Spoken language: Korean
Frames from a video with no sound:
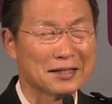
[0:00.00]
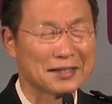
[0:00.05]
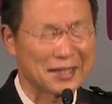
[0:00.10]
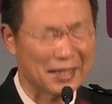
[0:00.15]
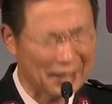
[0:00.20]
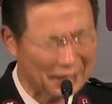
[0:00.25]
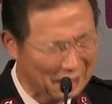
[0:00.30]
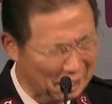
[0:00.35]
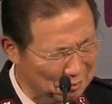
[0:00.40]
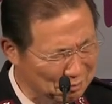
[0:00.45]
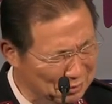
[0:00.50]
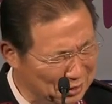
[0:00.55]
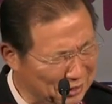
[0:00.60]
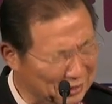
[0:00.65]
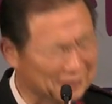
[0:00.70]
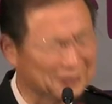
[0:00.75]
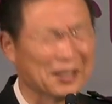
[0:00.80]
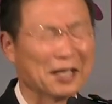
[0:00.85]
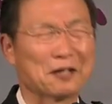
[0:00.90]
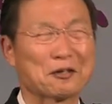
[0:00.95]
제가
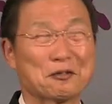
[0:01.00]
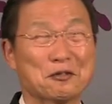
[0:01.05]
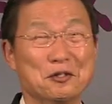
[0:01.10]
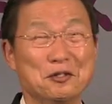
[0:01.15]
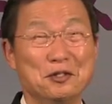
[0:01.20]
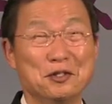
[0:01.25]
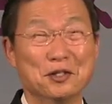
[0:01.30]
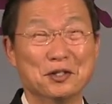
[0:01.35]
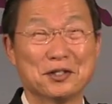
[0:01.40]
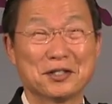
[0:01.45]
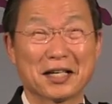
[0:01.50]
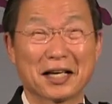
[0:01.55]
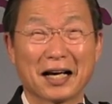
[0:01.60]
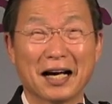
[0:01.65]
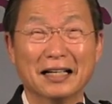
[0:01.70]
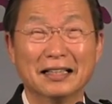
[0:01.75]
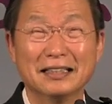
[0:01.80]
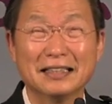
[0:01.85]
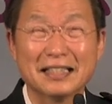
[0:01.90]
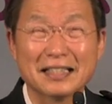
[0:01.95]
미련했군요.
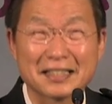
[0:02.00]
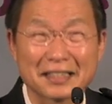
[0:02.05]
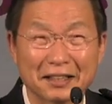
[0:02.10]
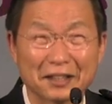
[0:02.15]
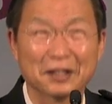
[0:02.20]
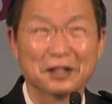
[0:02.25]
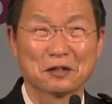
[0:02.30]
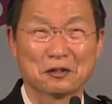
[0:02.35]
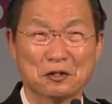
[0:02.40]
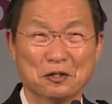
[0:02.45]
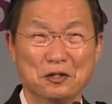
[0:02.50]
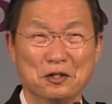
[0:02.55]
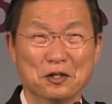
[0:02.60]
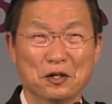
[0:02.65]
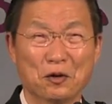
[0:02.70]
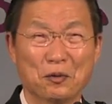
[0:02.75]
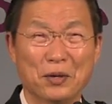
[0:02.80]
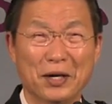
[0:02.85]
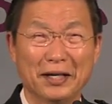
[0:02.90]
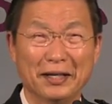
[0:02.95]
제가
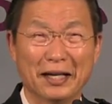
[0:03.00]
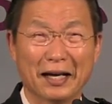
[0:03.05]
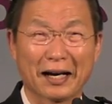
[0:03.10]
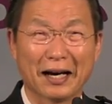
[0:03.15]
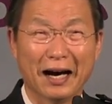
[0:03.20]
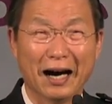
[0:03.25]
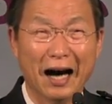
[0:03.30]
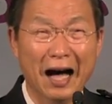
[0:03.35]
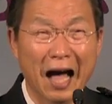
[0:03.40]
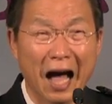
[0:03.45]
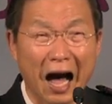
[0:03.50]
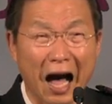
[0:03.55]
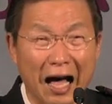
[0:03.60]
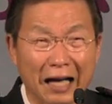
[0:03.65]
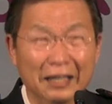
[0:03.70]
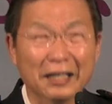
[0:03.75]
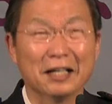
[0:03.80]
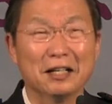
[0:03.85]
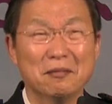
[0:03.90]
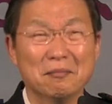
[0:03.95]
어리석었군요. 왜 내가
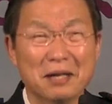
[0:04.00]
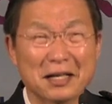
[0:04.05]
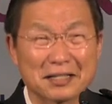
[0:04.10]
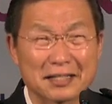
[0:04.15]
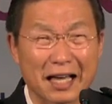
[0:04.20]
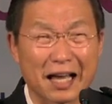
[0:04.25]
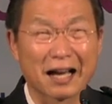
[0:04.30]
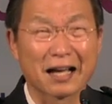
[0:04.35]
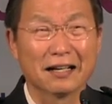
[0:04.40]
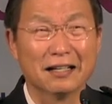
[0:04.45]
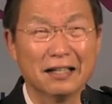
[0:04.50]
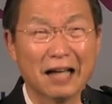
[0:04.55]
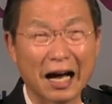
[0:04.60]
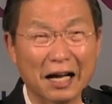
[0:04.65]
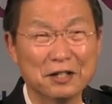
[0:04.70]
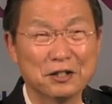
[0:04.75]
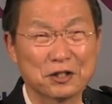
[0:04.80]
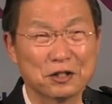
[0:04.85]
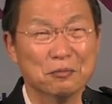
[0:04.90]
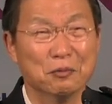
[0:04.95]
하나님의 사랑을
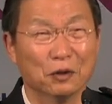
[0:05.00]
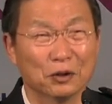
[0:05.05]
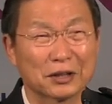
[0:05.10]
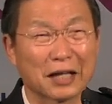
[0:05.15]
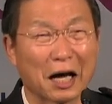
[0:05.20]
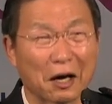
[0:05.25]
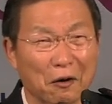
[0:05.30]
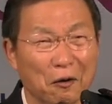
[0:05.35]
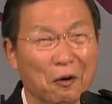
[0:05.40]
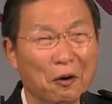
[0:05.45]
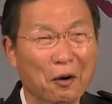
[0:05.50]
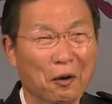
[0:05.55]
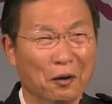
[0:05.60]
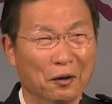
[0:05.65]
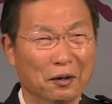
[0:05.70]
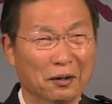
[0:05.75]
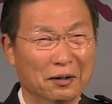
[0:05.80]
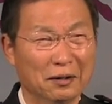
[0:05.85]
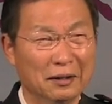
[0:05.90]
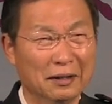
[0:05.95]
알지
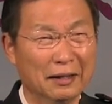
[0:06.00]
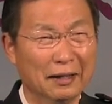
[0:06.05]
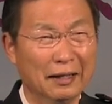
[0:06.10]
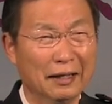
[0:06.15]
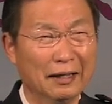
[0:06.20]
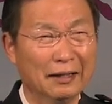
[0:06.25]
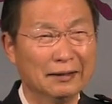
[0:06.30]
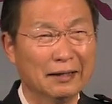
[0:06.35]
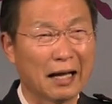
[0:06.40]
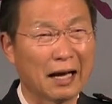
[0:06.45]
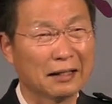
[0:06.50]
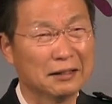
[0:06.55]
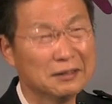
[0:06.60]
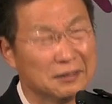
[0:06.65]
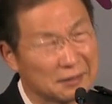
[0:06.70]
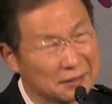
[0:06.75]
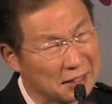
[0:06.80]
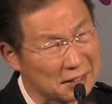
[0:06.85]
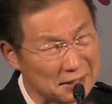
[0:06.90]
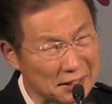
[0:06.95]
못하고 내가
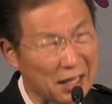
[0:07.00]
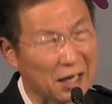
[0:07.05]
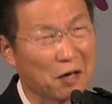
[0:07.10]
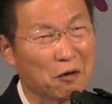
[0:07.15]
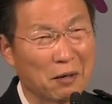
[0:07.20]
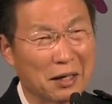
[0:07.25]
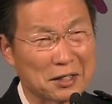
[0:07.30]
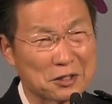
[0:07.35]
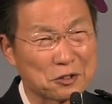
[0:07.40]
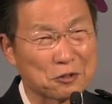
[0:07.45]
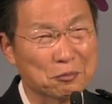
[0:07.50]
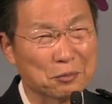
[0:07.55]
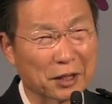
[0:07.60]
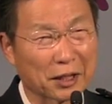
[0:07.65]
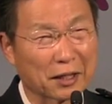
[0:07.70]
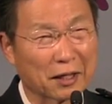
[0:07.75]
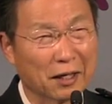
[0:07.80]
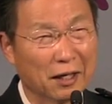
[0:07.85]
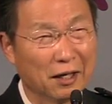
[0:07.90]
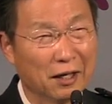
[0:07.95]
이렇게
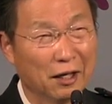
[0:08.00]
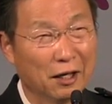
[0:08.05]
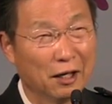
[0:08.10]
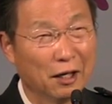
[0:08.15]
살아왔습니까?